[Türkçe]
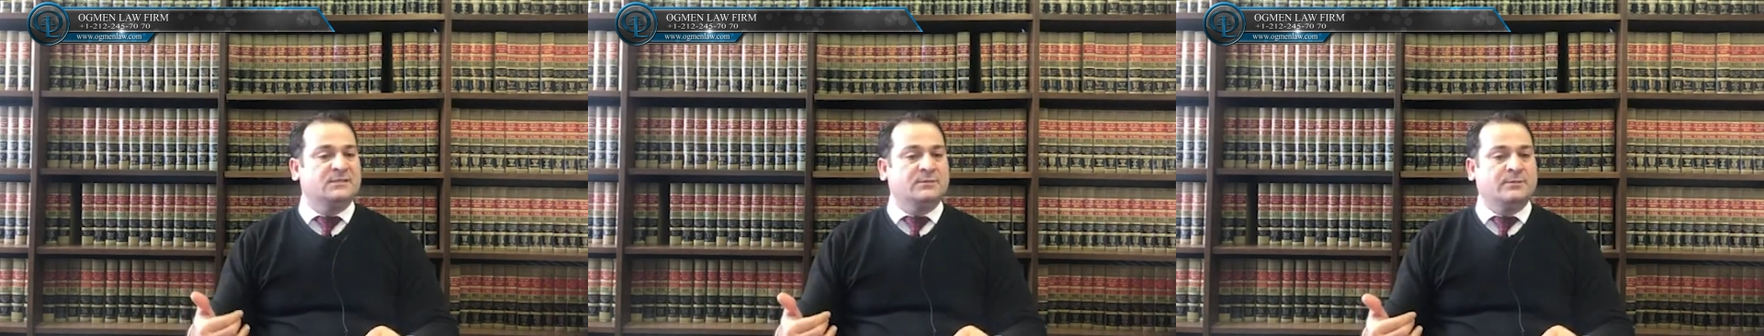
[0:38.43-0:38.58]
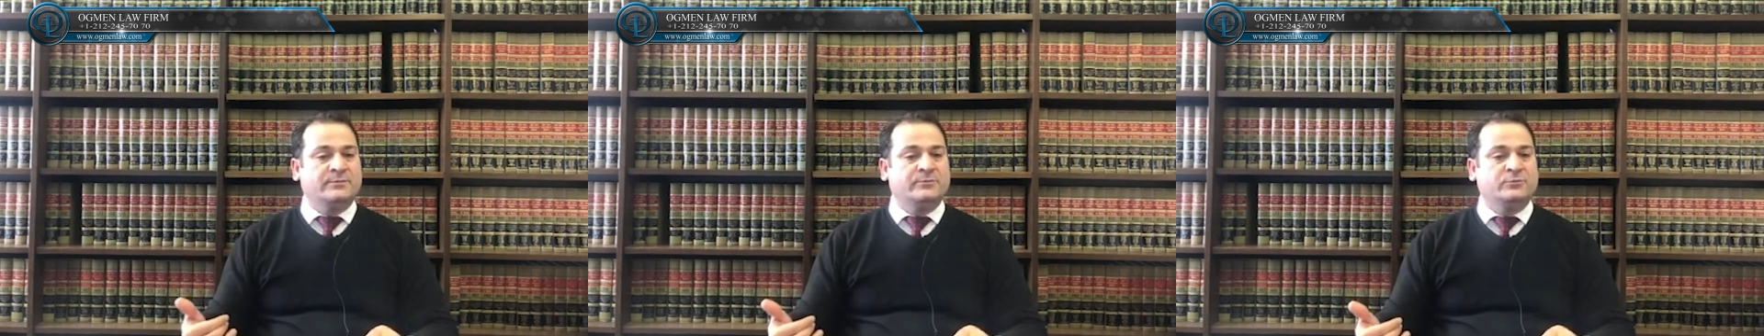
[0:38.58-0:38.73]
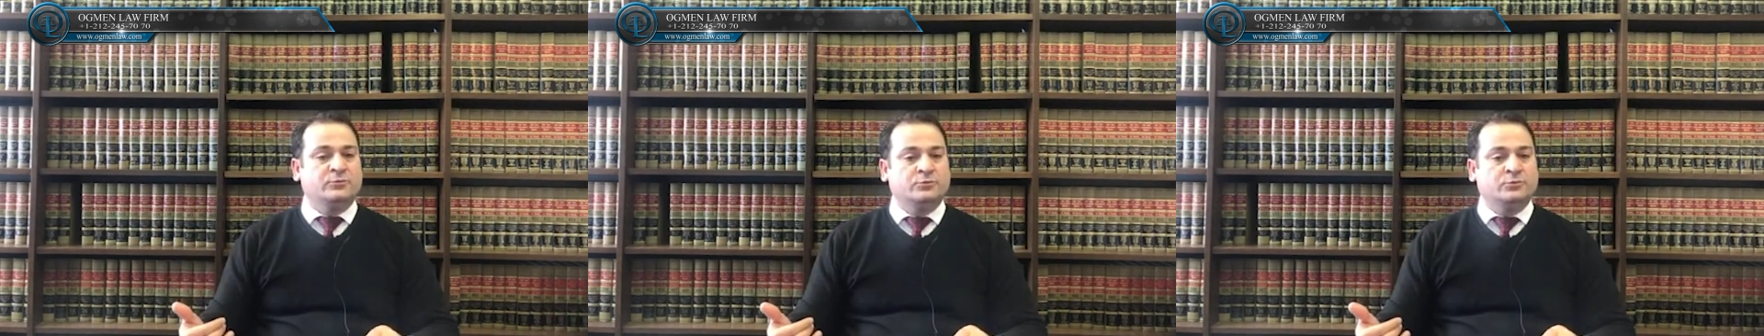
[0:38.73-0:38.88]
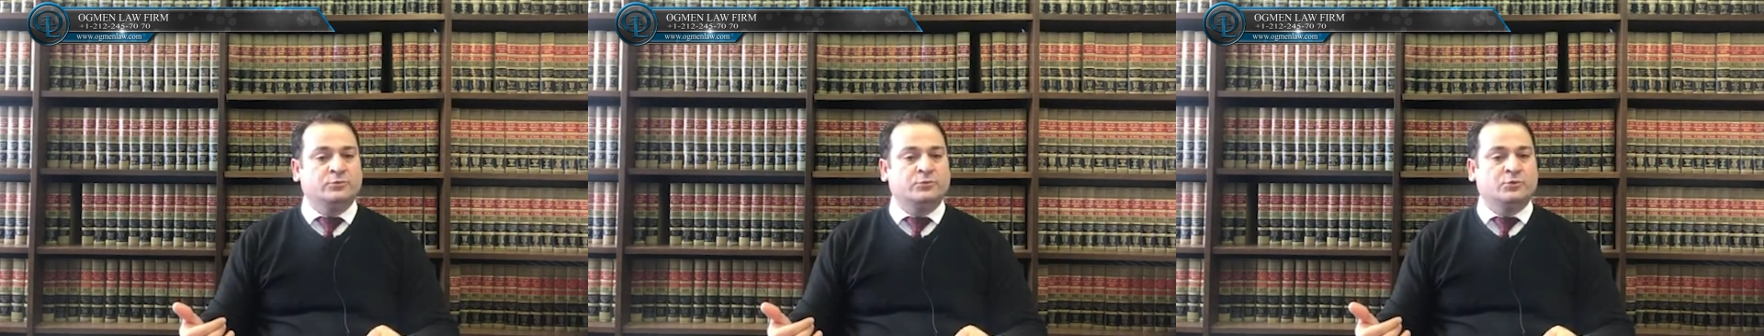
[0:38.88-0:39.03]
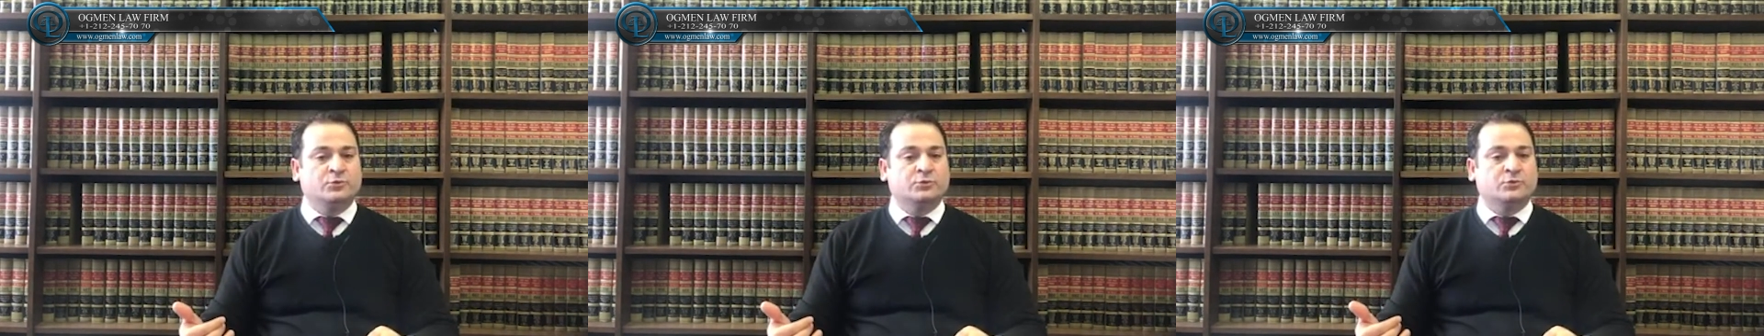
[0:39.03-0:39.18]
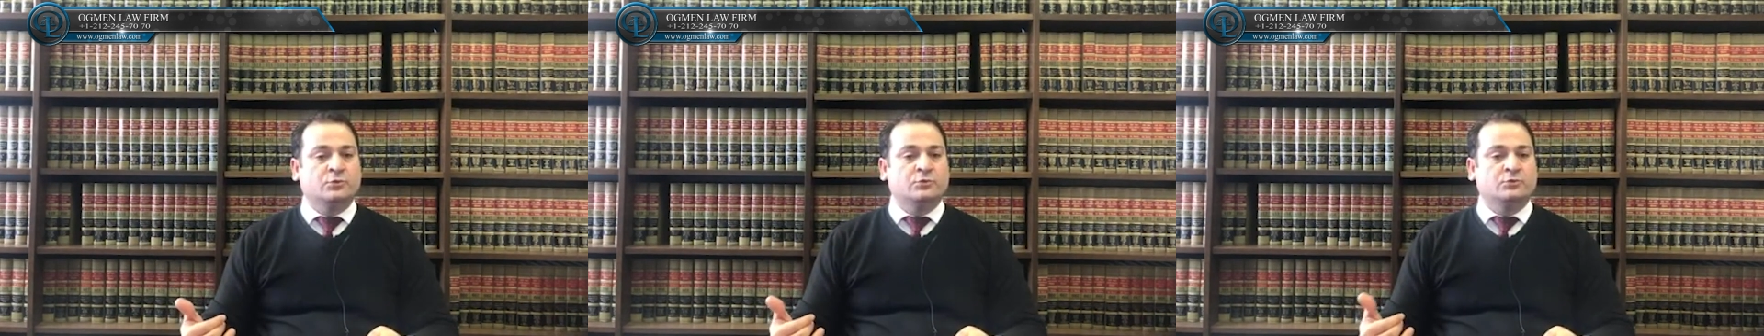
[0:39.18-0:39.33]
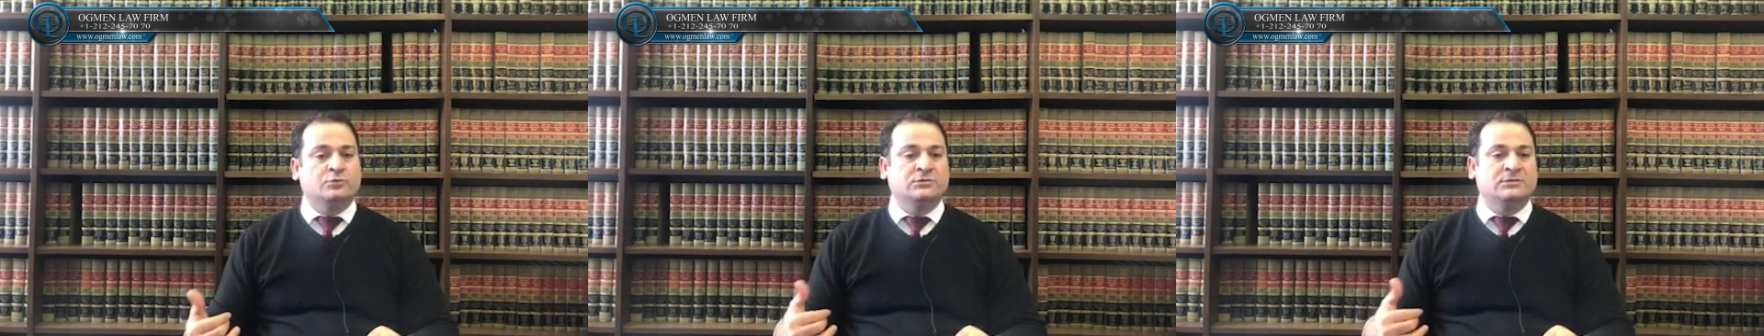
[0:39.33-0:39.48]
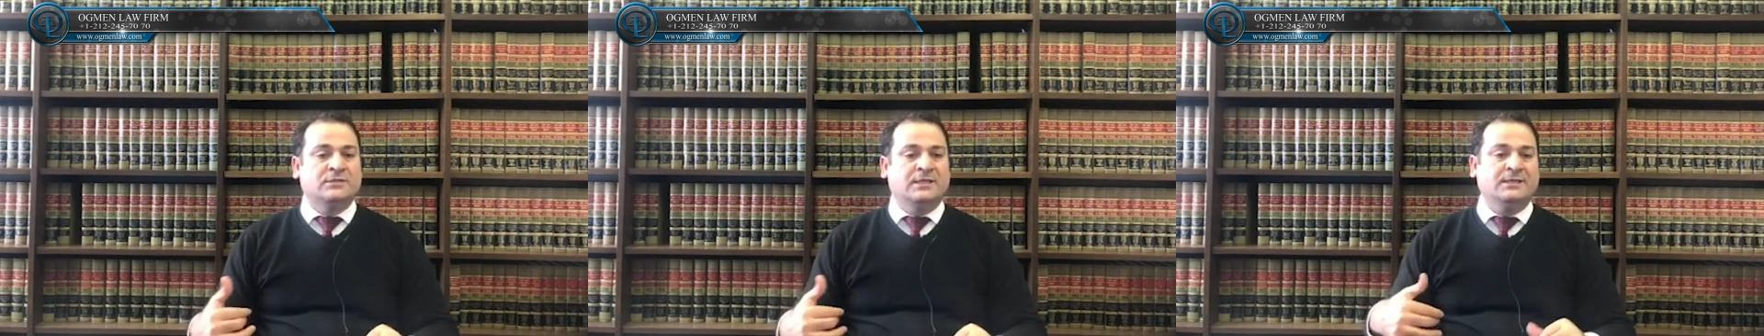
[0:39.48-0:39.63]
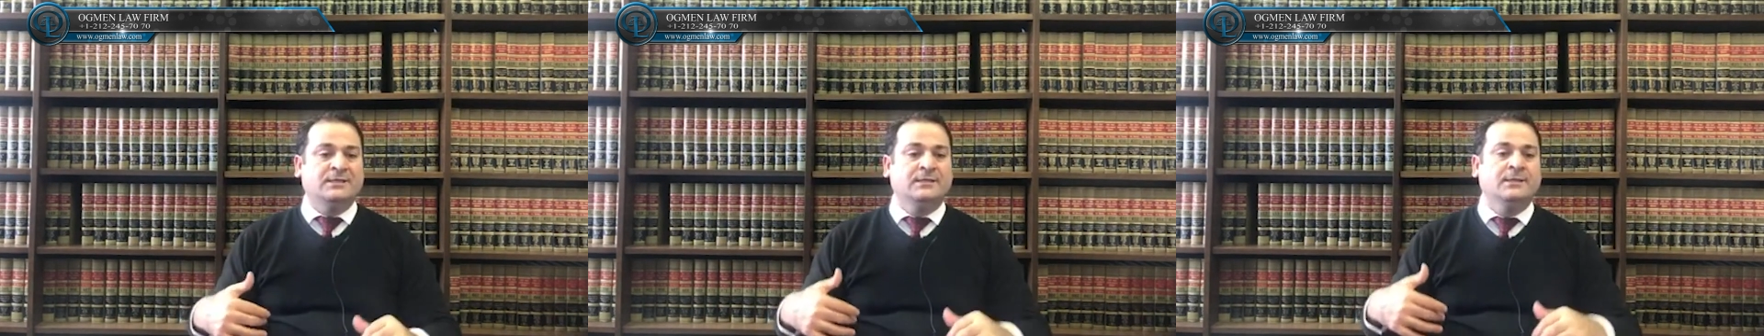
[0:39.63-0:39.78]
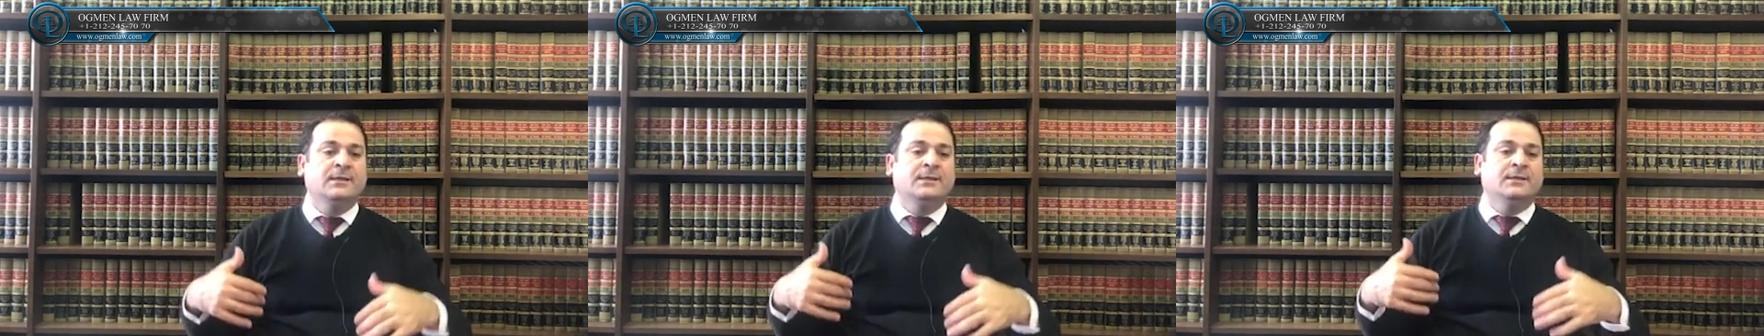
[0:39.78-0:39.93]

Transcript: gibi bir durum söz konusu değil.